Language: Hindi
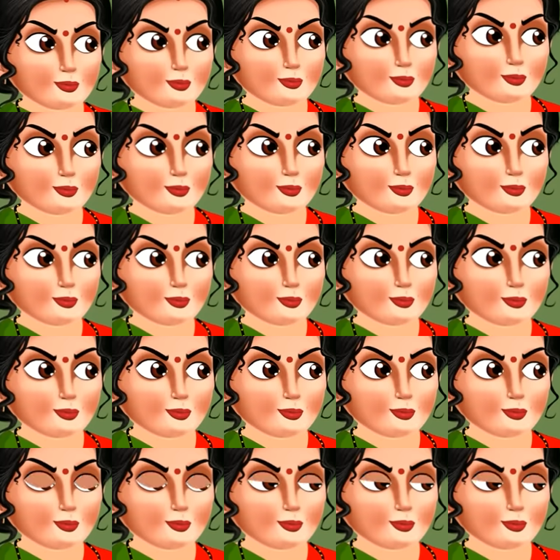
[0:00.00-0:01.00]
कितने
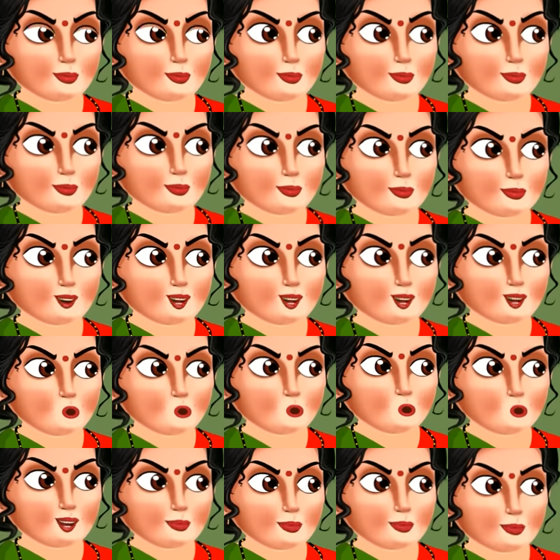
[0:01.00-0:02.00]
मोच आजे
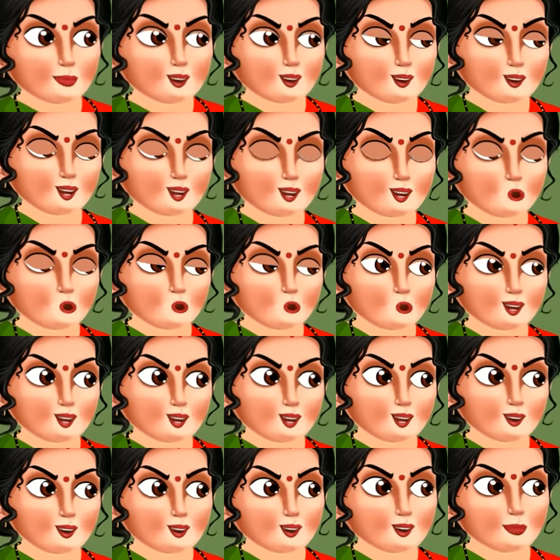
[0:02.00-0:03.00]
क्या बोली
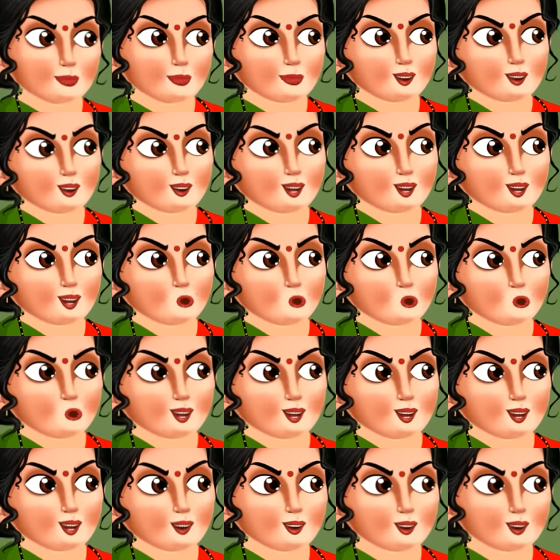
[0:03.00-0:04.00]
देख फौरन
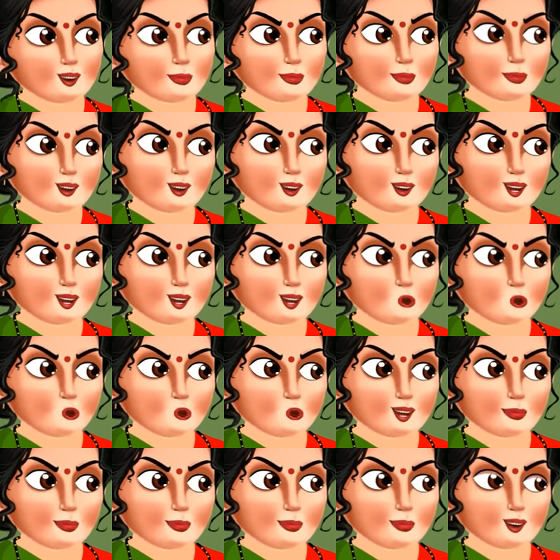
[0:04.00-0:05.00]
चली जाए यहां से वरना
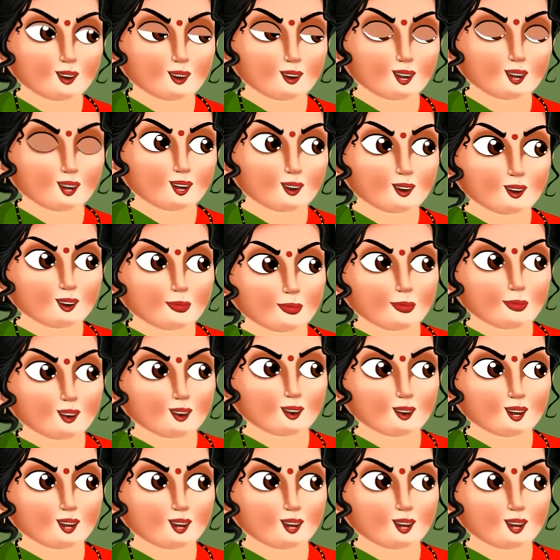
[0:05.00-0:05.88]
तेरा खून पी जाऊंगी मैं